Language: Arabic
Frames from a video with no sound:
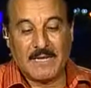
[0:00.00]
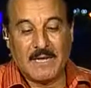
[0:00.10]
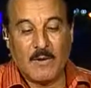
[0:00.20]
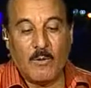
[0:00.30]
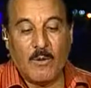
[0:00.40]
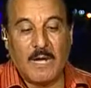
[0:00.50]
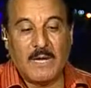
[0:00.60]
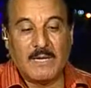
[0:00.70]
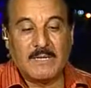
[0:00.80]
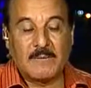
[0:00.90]
هو
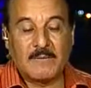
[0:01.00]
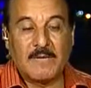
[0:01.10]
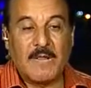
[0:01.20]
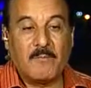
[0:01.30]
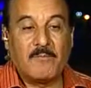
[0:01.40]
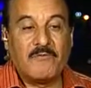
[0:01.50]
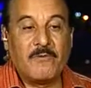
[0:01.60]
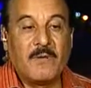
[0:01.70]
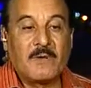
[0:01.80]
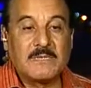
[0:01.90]
انت بتطلع في
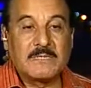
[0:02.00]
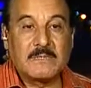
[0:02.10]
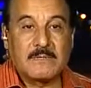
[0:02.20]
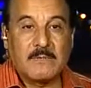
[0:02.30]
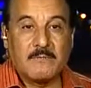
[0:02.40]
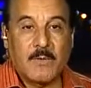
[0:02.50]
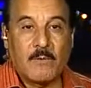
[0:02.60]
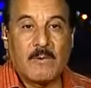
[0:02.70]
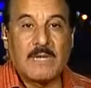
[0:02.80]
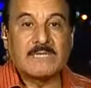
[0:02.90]
مناظر
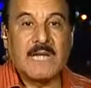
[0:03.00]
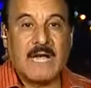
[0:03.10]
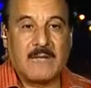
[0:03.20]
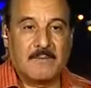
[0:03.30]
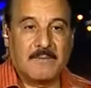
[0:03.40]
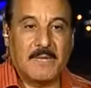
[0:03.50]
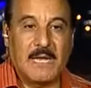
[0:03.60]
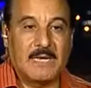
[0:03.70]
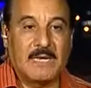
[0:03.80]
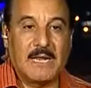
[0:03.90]
واسعه
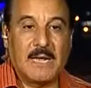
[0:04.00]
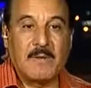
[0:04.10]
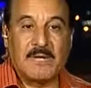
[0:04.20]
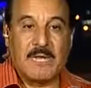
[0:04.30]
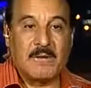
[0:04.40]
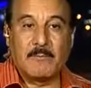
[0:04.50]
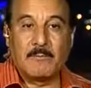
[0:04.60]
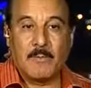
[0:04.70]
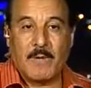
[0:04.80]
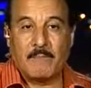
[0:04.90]
يعني الكاميرا تقريبا
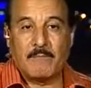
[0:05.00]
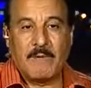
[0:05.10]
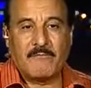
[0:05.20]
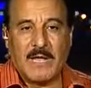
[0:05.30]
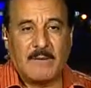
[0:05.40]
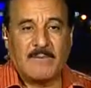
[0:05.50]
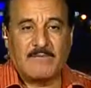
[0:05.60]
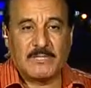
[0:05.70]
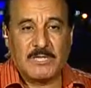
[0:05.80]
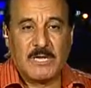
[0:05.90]
بتبقى ما فيها ما
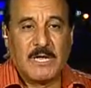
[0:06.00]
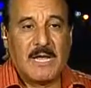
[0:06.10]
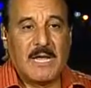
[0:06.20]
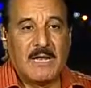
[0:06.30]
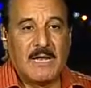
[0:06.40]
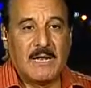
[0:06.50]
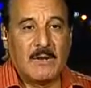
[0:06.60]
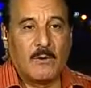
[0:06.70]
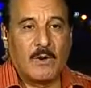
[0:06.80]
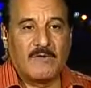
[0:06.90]
فيش آه،
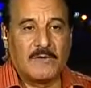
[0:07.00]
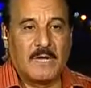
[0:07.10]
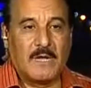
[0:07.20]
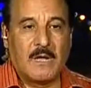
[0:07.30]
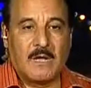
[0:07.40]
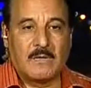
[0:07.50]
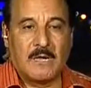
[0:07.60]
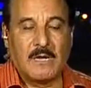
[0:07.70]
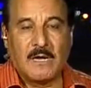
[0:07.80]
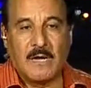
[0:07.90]
الغرف
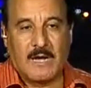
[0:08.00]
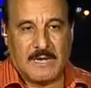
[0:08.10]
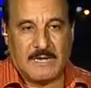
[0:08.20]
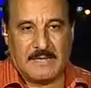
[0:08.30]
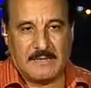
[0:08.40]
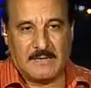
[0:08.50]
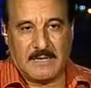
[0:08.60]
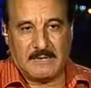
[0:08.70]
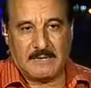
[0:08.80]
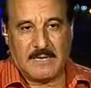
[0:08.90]
الضيقه التي
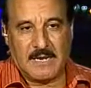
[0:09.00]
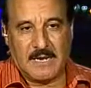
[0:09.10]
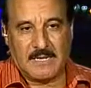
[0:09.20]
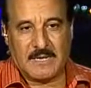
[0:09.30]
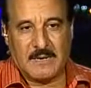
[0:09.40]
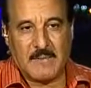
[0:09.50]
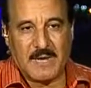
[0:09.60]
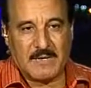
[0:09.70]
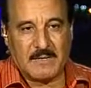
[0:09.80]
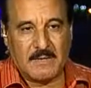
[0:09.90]
عندنا يعني
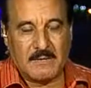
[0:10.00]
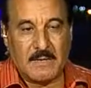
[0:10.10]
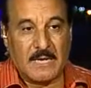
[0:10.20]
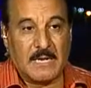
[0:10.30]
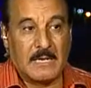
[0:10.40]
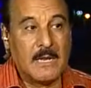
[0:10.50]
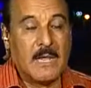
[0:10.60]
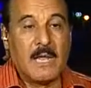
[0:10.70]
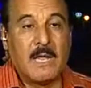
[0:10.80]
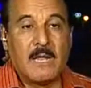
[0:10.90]
الاماكن الضيقه اوضه
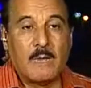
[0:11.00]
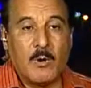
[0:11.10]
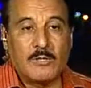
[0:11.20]
الصالون اللي